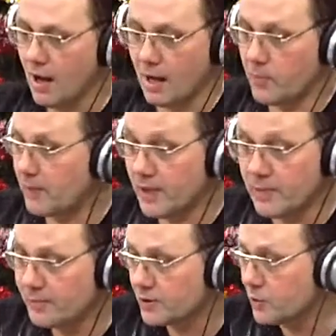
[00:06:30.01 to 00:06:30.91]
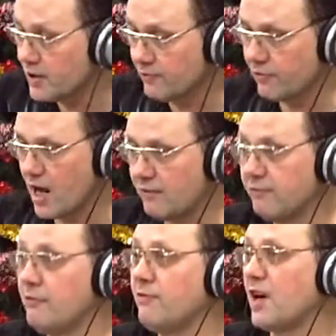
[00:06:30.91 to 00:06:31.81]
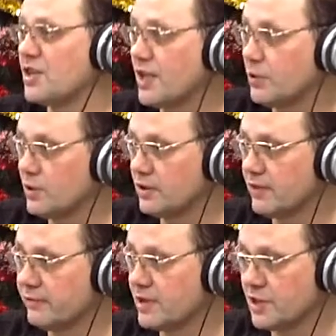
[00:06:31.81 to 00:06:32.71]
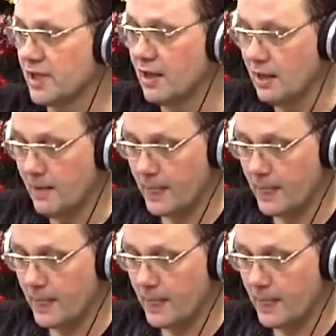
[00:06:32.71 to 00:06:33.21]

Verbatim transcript: А папа, мама то ли в, враж какой-то вошли,